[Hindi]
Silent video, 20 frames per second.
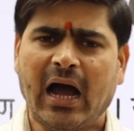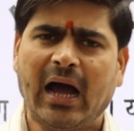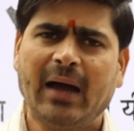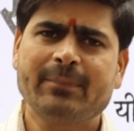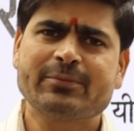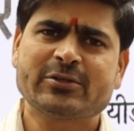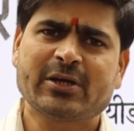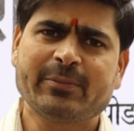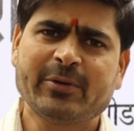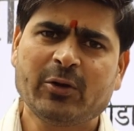
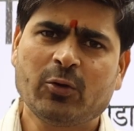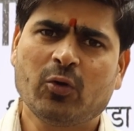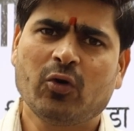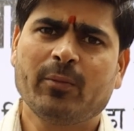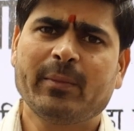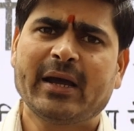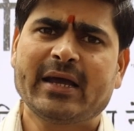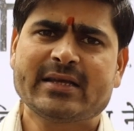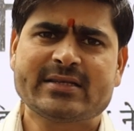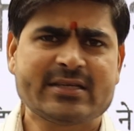आप सभी
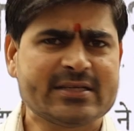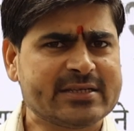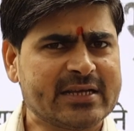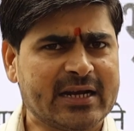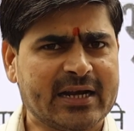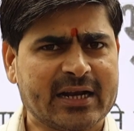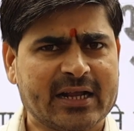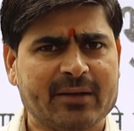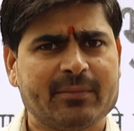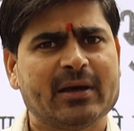को मैं इसी
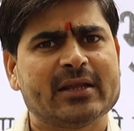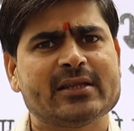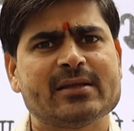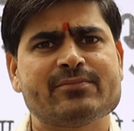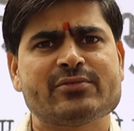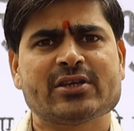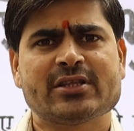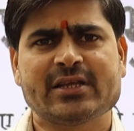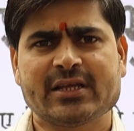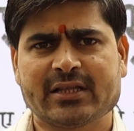चैनल के
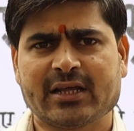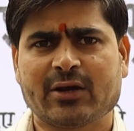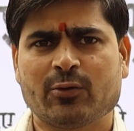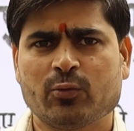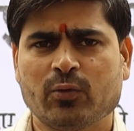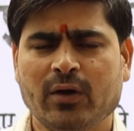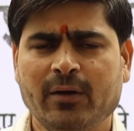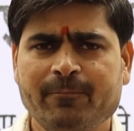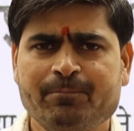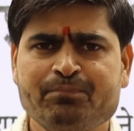माध्यम से देता
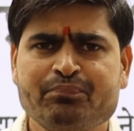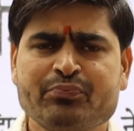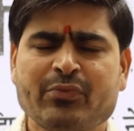रहूंगा